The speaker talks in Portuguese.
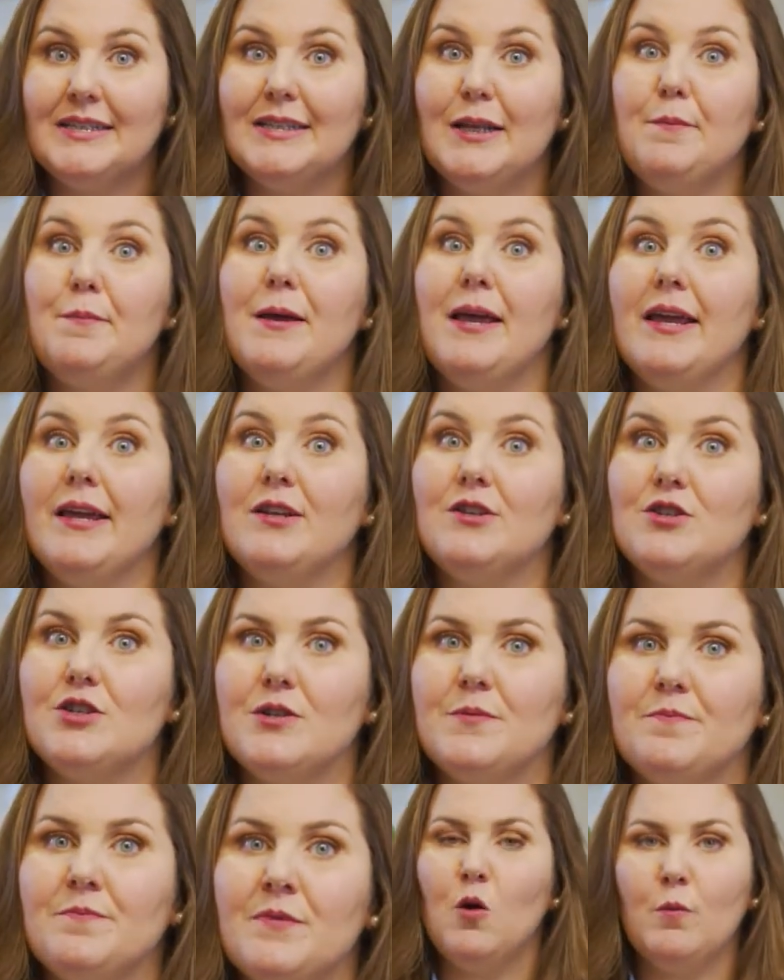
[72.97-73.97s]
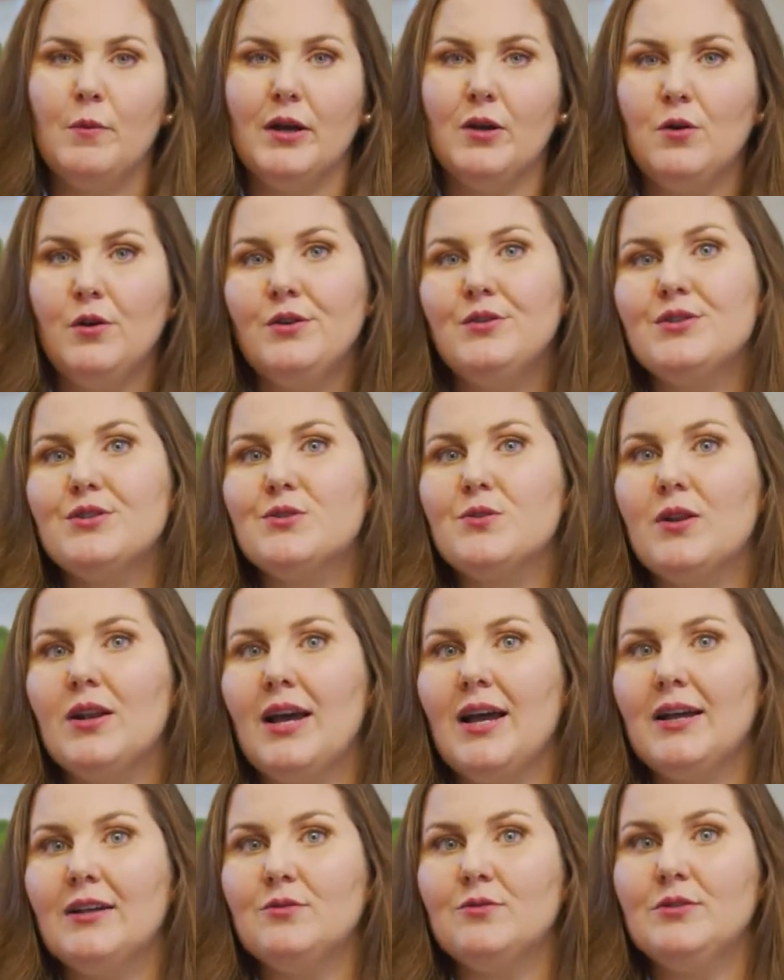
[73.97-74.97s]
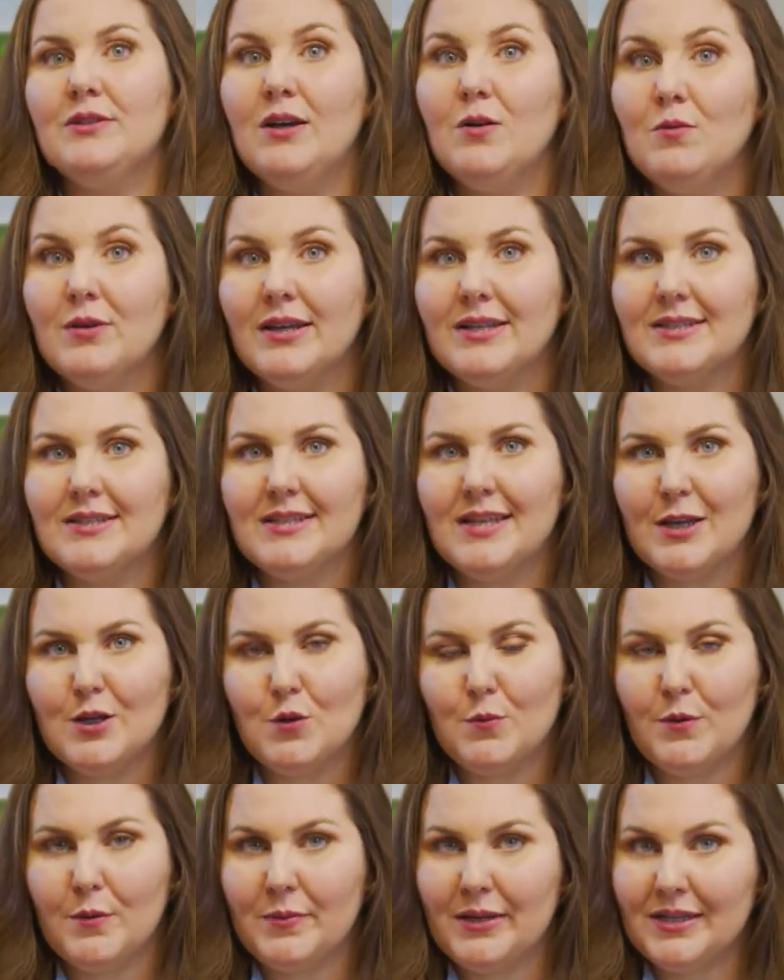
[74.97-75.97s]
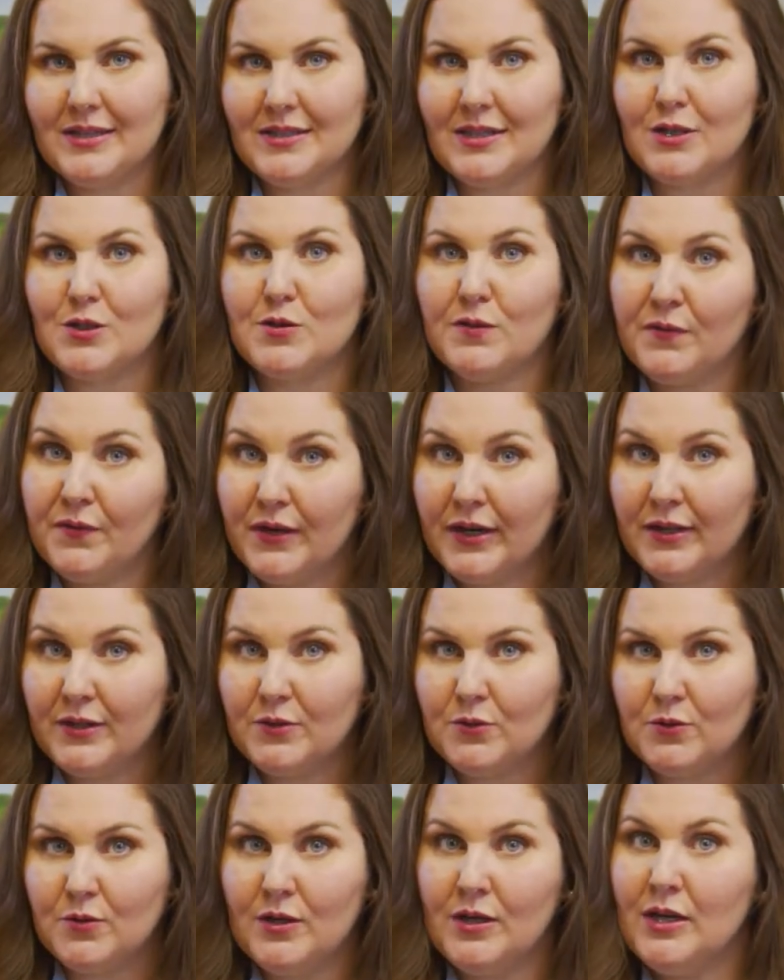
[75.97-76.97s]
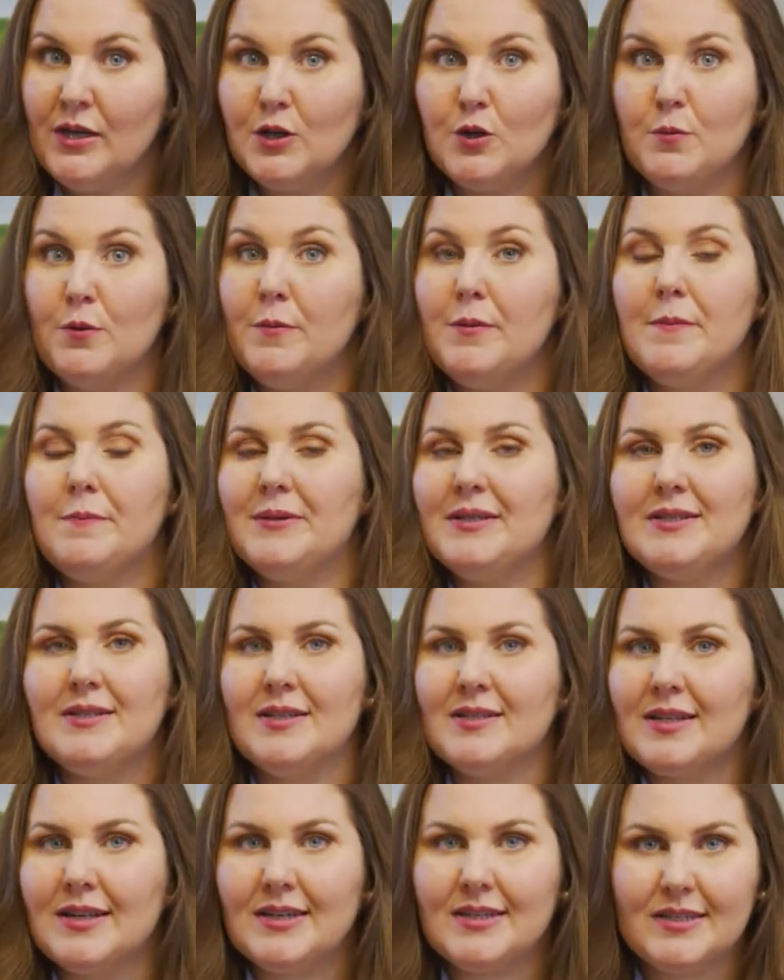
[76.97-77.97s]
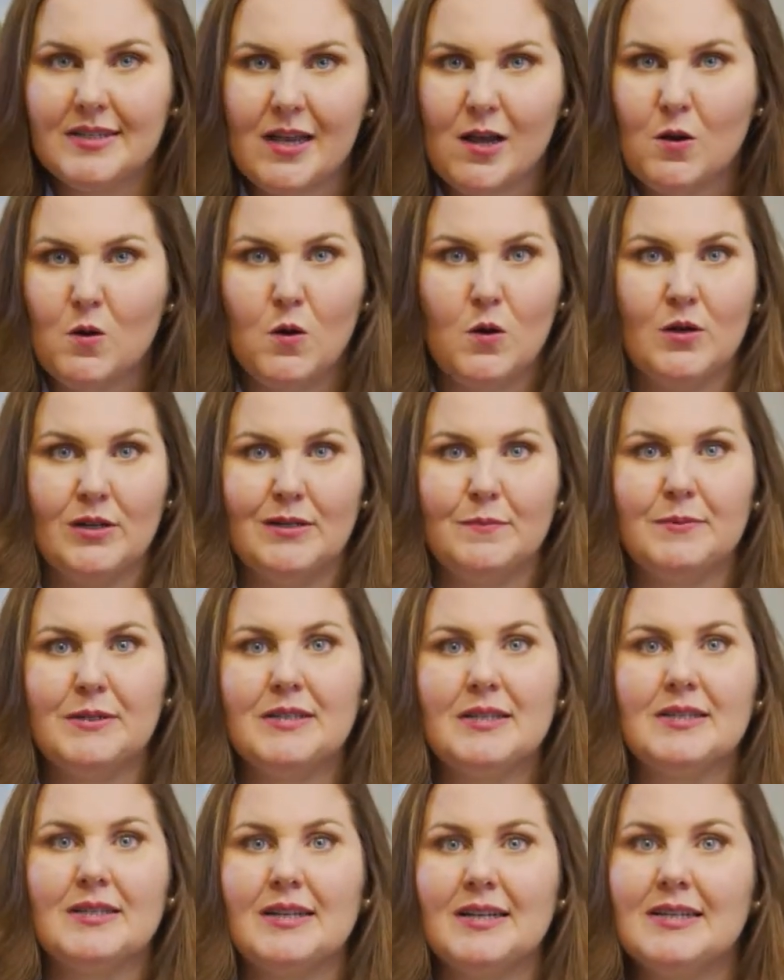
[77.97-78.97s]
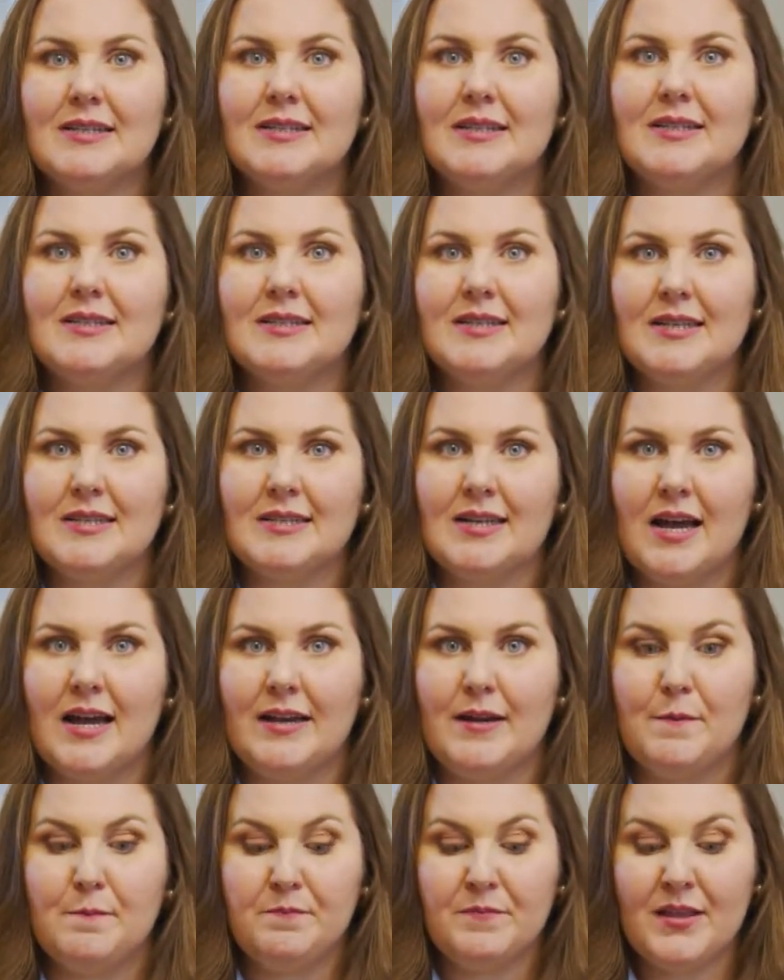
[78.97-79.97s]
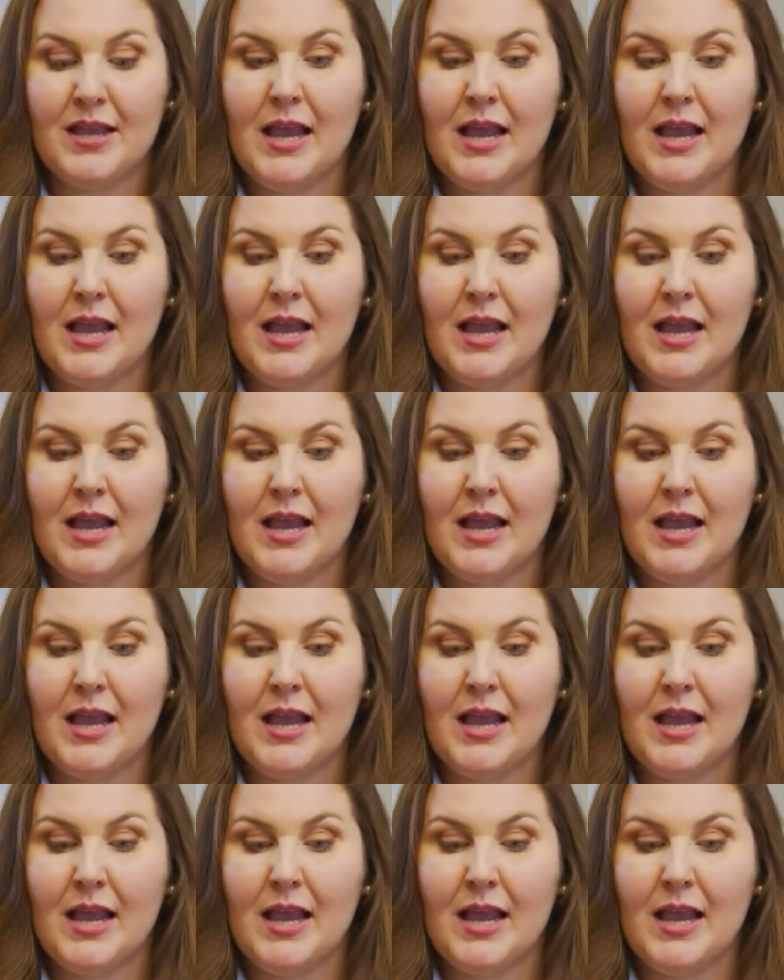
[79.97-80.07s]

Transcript: Depende. O mecônio isolado não quer dizer que o bebê está sofrendo, que o bebê precisa nascer agora, precisa nascer de cesárea.